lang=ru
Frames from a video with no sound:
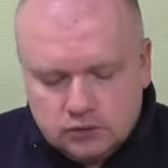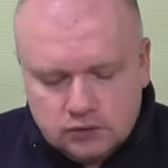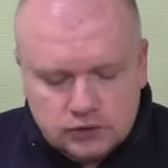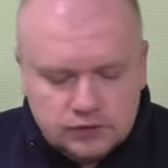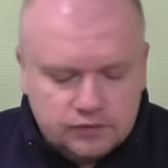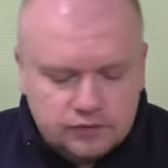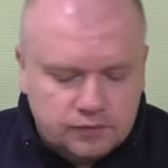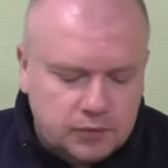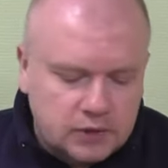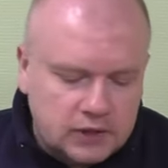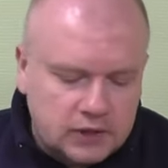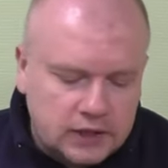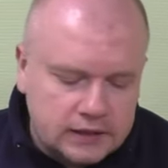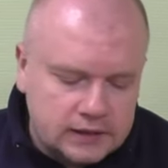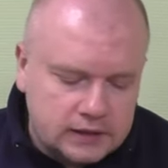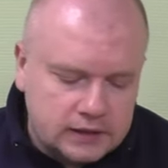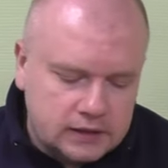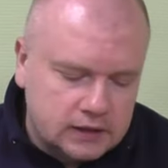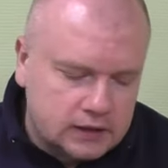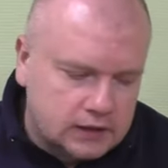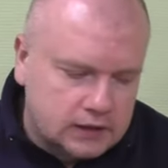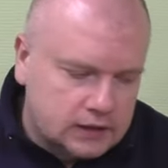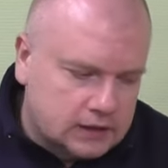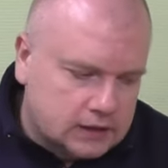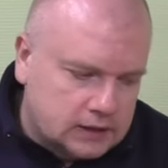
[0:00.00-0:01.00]
То есть в
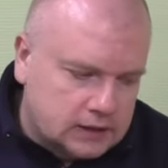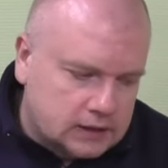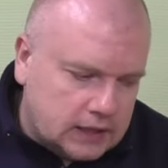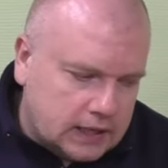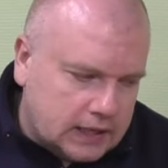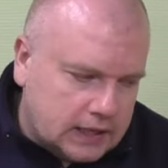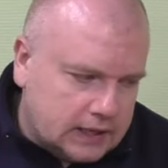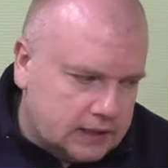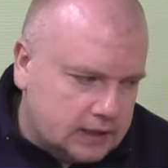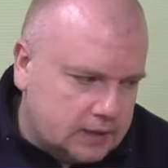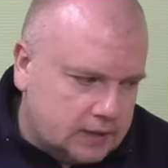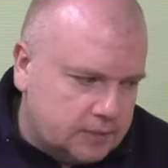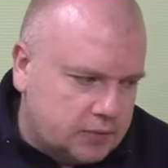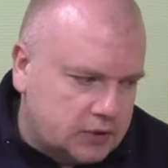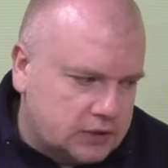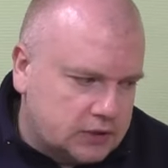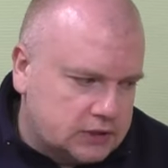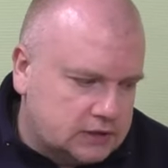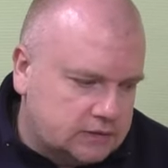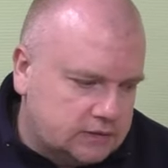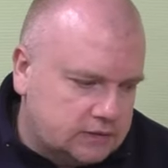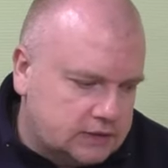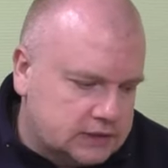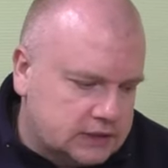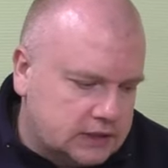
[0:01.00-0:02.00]
плане а,
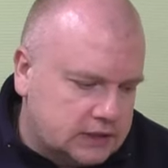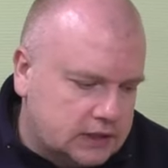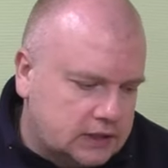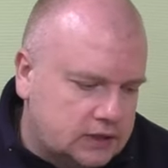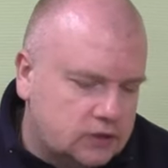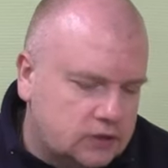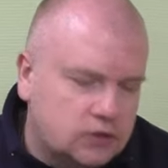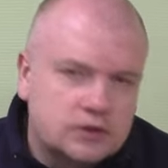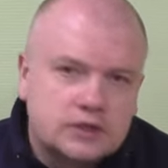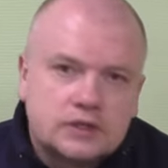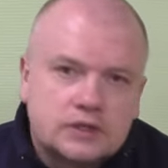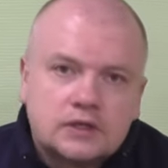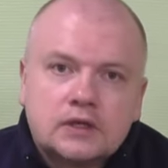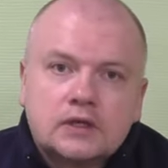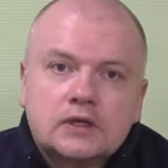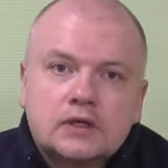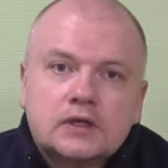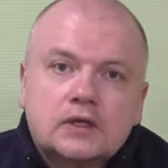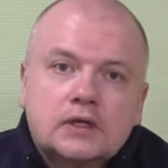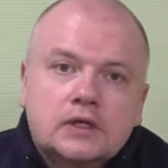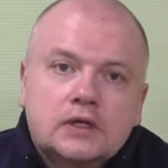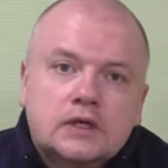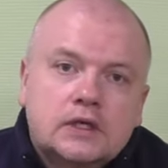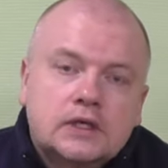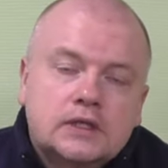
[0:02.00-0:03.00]
противозахлеста
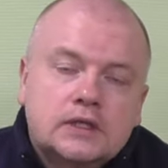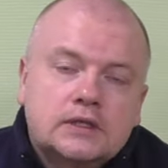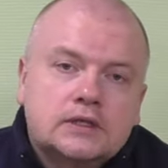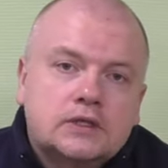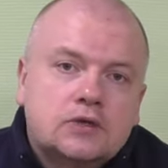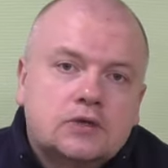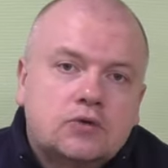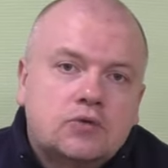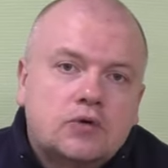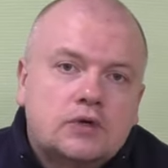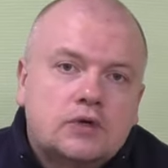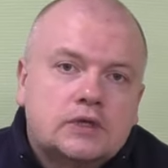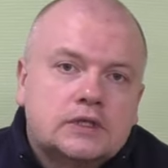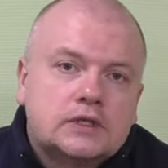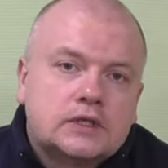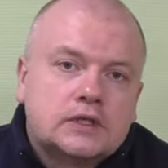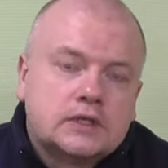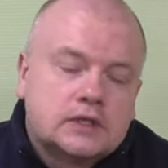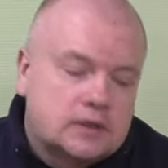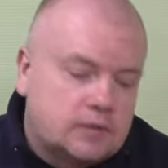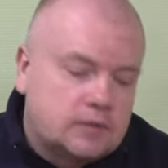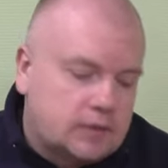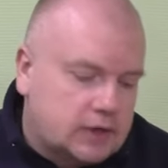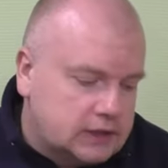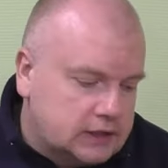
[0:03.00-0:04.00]
эти кольца,
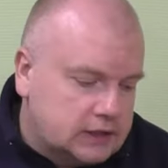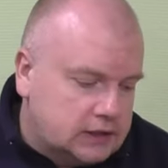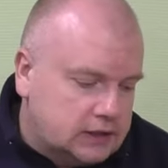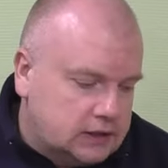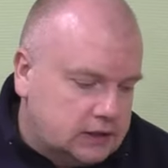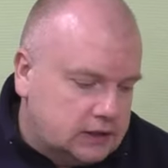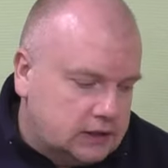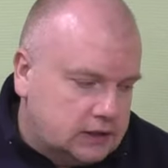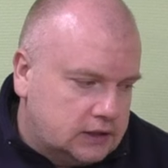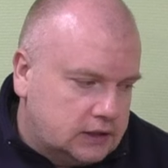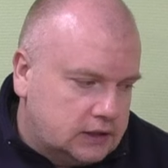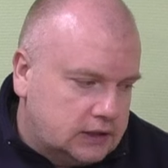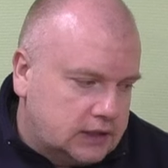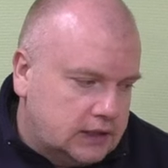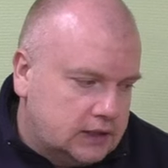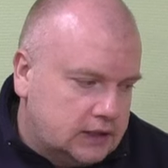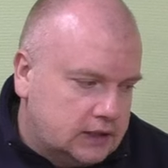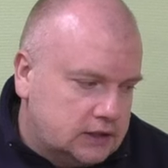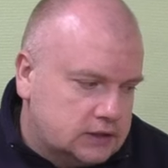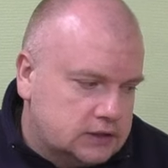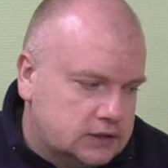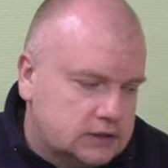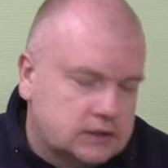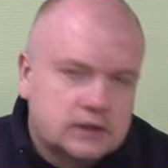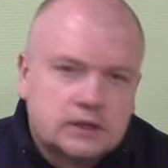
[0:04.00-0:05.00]
это модельки
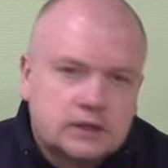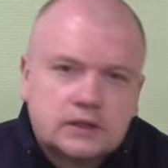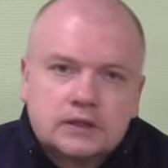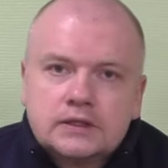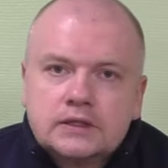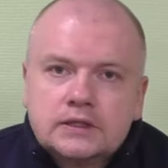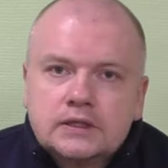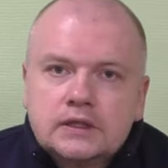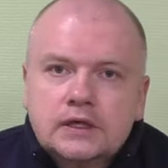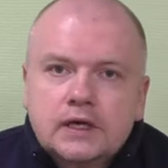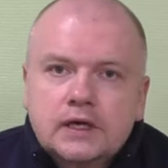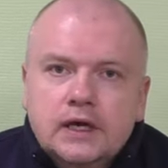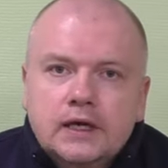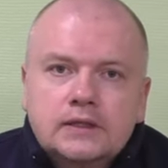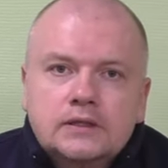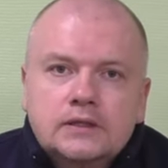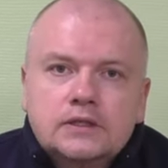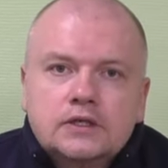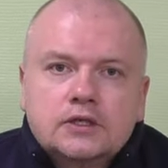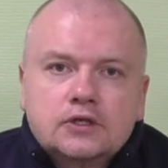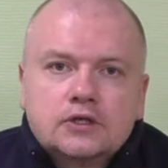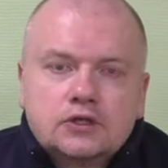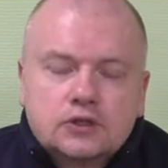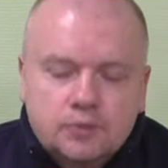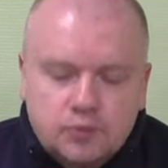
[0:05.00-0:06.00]
колец э, сига
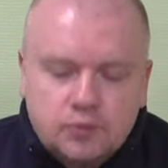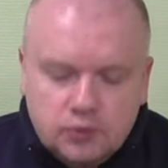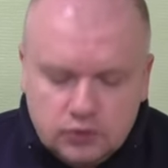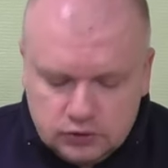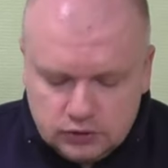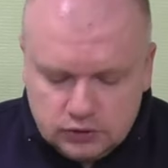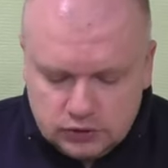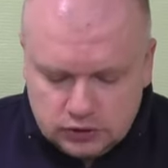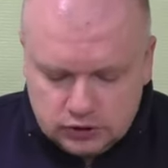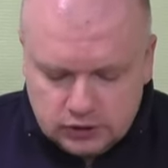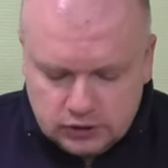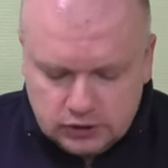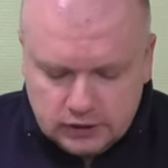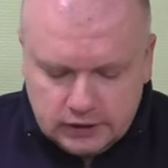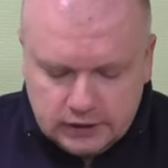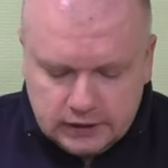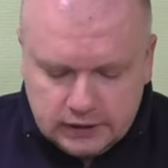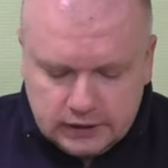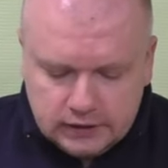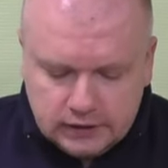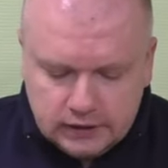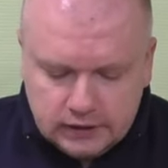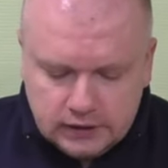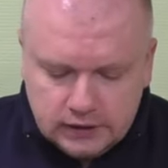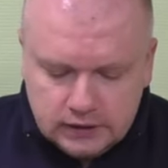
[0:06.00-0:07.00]
держат просто
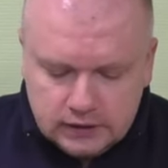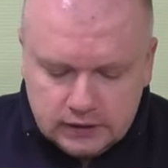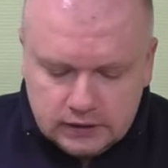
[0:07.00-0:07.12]
шикарно.